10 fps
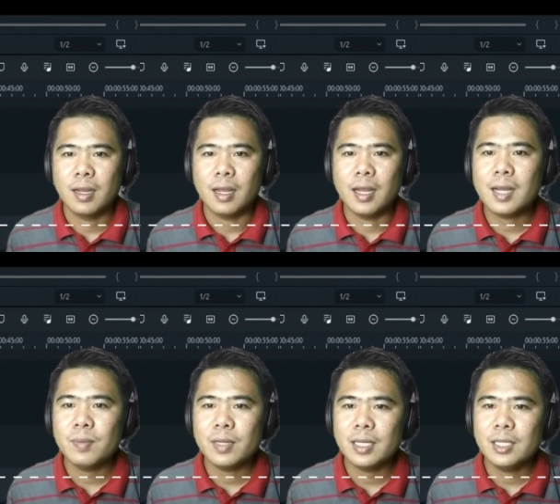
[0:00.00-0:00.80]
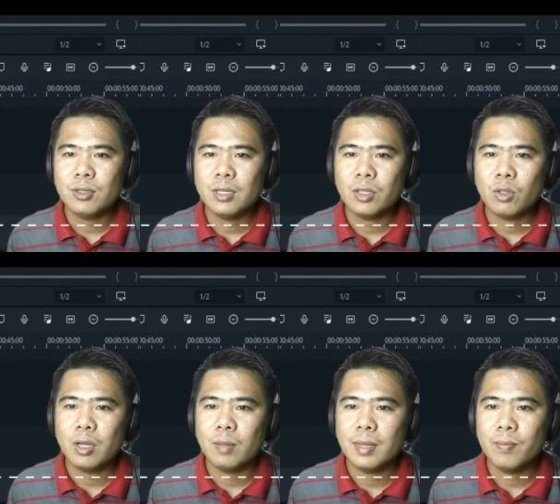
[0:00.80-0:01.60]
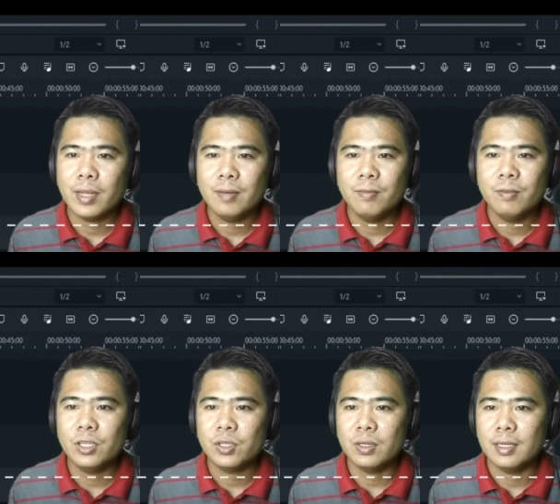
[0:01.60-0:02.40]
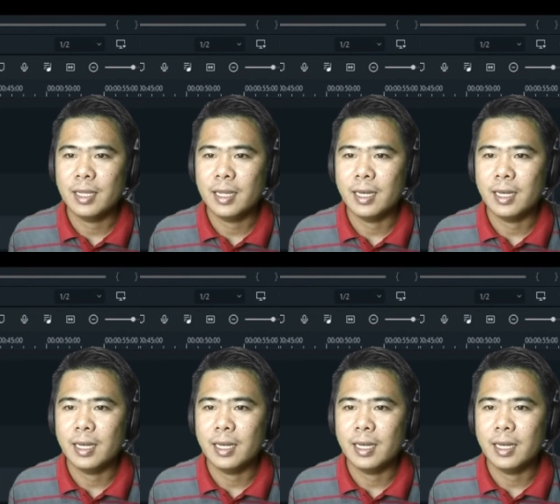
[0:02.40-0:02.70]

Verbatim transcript: Ang application na ito ay may paid version din.